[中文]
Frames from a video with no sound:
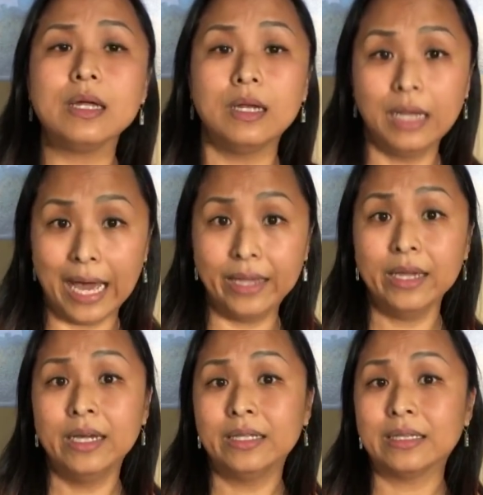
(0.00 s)
来
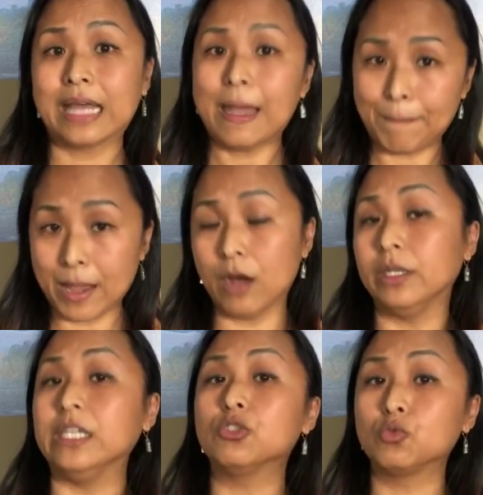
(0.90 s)
代表
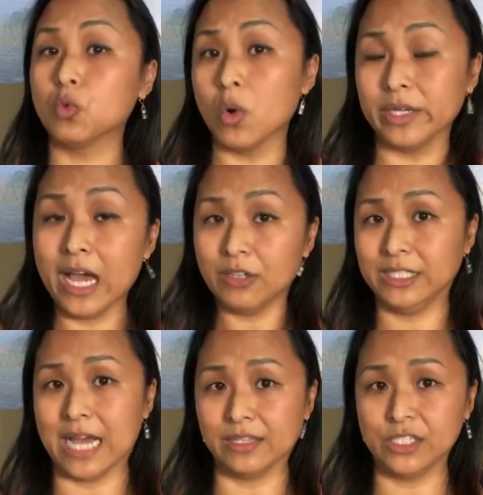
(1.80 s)
你所要
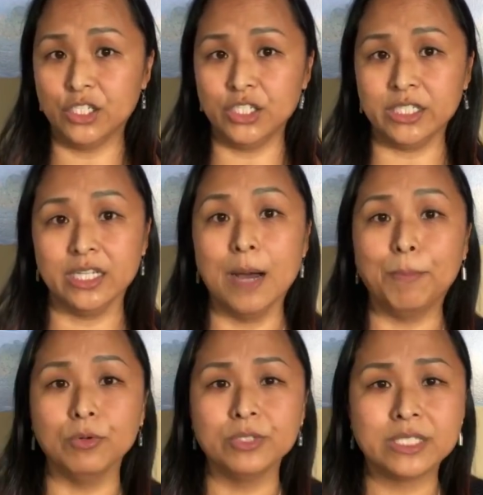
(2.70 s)
讲的事情，而
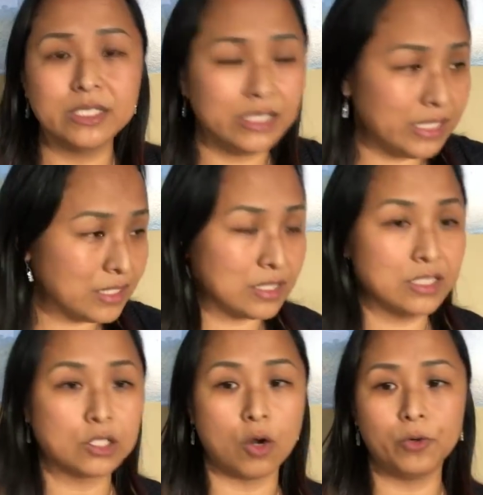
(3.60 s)
不是一直
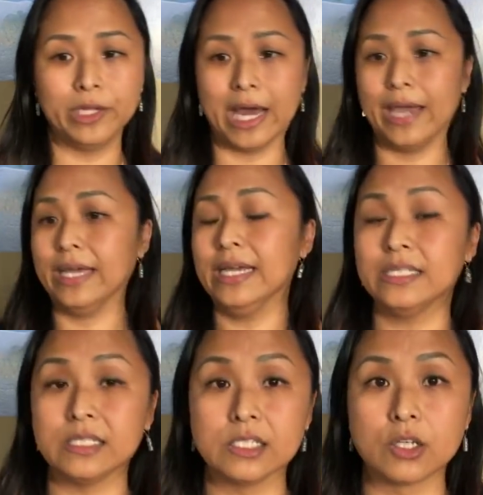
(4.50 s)
“sorry” 来，一
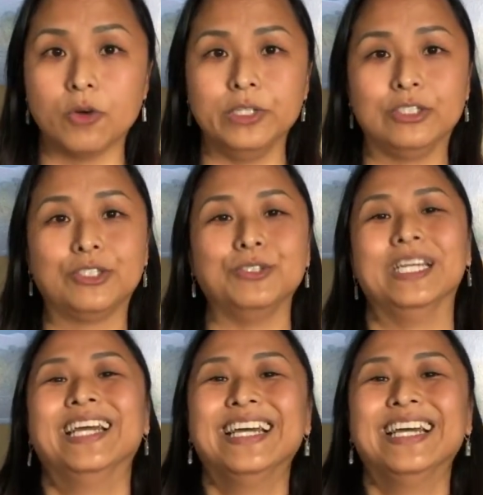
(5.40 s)
直 “sorry” 去。